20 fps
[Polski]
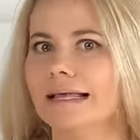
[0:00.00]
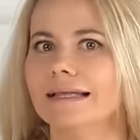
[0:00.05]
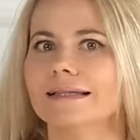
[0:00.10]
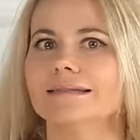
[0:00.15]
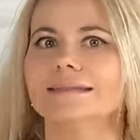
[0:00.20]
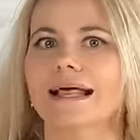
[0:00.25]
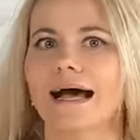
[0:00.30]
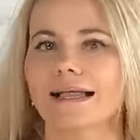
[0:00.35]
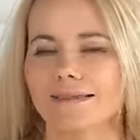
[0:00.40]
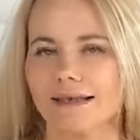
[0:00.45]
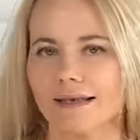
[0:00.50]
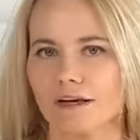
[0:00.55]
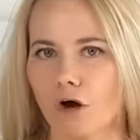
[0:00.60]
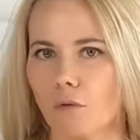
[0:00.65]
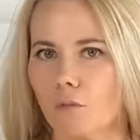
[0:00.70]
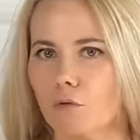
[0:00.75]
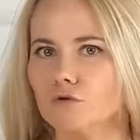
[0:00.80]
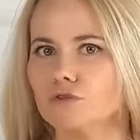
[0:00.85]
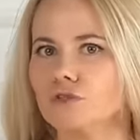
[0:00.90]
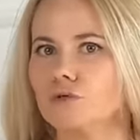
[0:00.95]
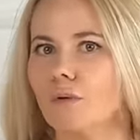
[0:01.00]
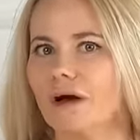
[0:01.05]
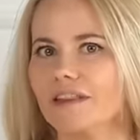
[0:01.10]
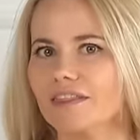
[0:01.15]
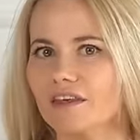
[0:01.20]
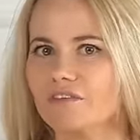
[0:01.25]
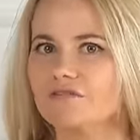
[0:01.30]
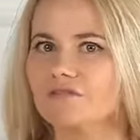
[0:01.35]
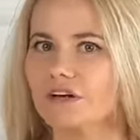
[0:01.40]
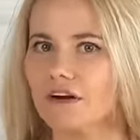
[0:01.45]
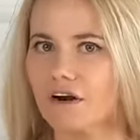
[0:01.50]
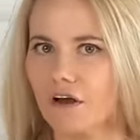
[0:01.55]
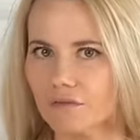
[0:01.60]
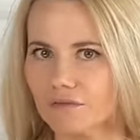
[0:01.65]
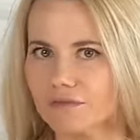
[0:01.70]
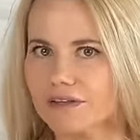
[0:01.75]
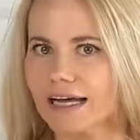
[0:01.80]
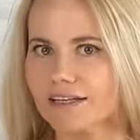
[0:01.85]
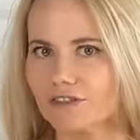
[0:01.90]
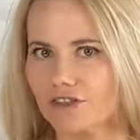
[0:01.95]
na tej komunii ładnie
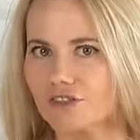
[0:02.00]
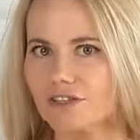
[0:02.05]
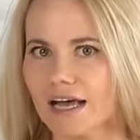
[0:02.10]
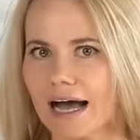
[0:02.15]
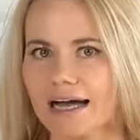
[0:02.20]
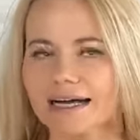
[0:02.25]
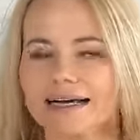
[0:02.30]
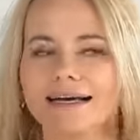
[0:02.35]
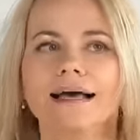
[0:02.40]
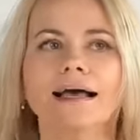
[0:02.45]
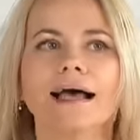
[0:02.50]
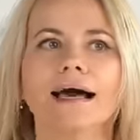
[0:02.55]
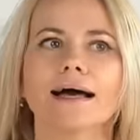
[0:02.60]
wyglądać, tak?